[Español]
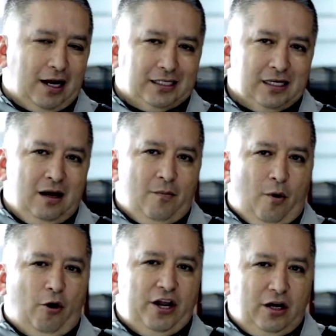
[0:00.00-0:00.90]
dólares
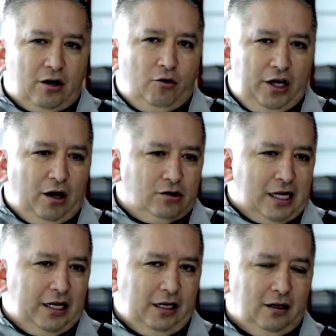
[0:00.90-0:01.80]
por
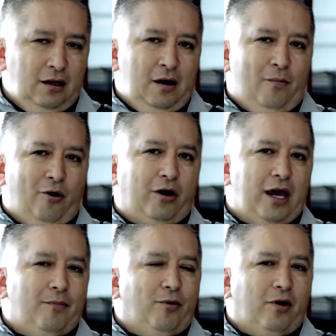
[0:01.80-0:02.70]
incluirlos allí.
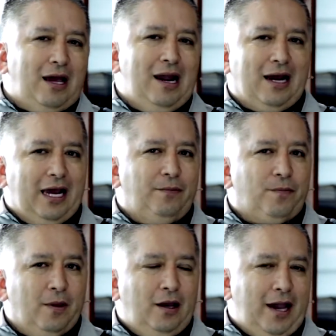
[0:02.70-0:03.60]
¿Por qué? Porque la
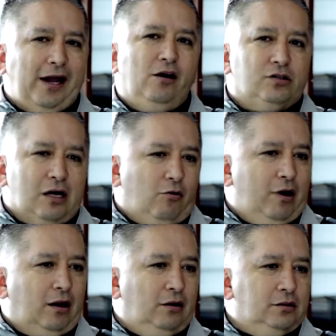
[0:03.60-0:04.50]
JEP en los
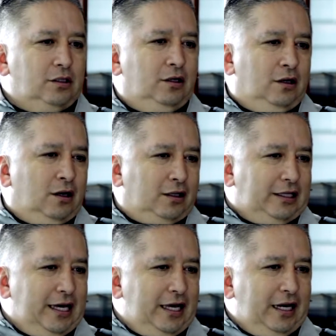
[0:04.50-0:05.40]
acuerdos
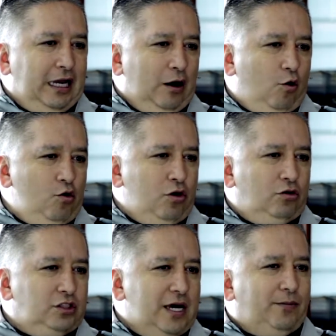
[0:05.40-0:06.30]
tiene
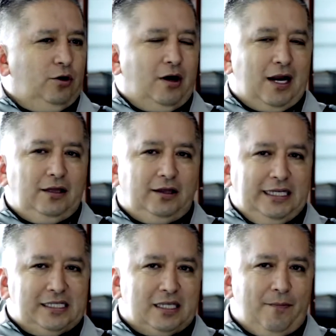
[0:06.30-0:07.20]
un concepto
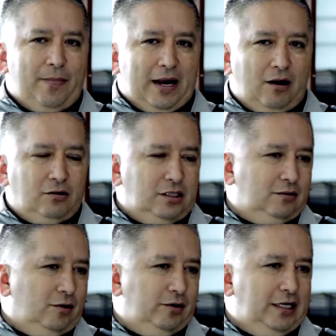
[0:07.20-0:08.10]
garantista para
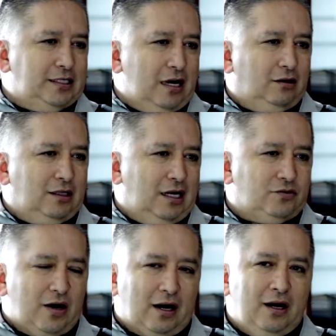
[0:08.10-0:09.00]
los desmovilizados
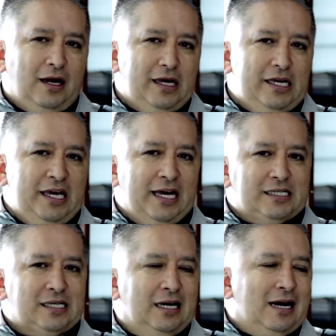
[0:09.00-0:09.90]
de las FARC
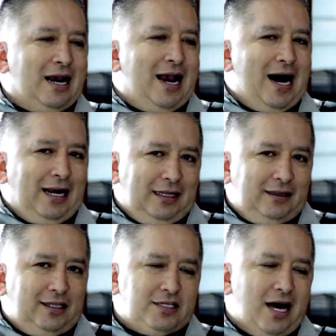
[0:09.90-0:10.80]
y es
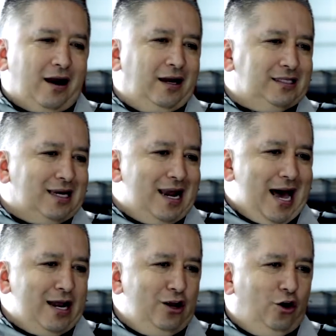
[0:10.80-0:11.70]
garantizarles
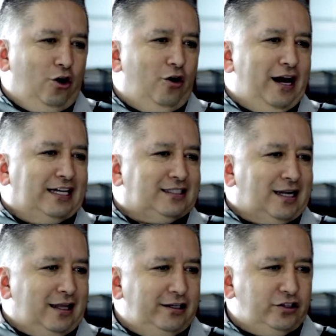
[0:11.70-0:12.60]
la no
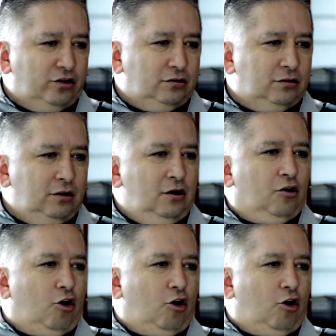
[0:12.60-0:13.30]
extradición.